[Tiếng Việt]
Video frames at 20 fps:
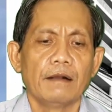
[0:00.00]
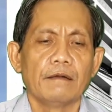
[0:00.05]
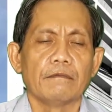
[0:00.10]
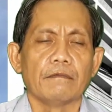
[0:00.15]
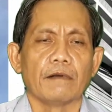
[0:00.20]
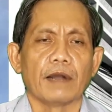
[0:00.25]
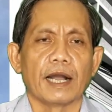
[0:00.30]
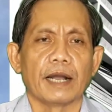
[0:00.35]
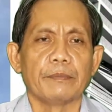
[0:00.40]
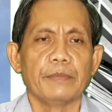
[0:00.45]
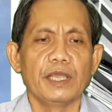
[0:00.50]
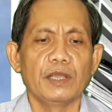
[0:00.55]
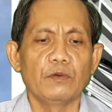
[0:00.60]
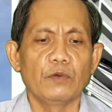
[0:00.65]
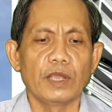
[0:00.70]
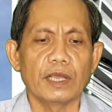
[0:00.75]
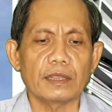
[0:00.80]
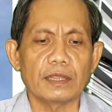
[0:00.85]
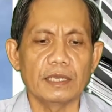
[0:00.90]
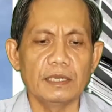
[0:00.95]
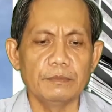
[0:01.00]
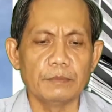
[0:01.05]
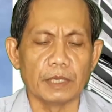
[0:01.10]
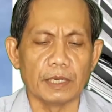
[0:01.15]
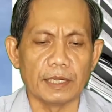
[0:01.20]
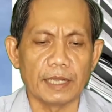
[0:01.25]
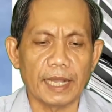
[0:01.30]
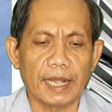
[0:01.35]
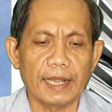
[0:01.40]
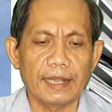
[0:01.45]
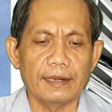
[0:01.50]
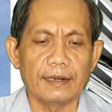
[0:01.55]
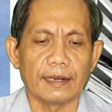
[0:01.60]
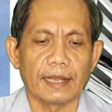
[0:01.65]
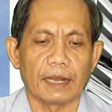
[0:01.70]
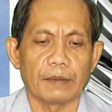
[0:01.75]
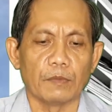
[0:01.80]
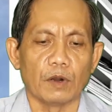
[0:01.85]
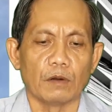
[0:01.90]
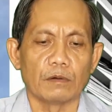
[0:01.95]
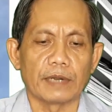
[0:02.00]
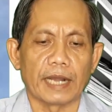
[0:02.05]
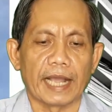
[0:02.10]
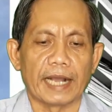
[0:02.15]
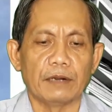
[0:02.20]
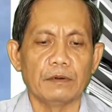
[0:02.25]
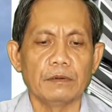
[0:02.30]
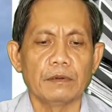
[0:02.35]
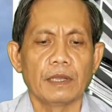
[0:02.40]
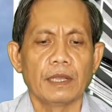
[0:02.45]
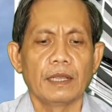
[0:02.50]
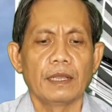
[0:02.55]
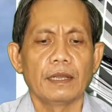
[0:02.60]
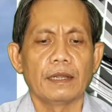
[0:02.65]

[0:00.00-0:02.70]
và bí quyết thứ 12 là bộ não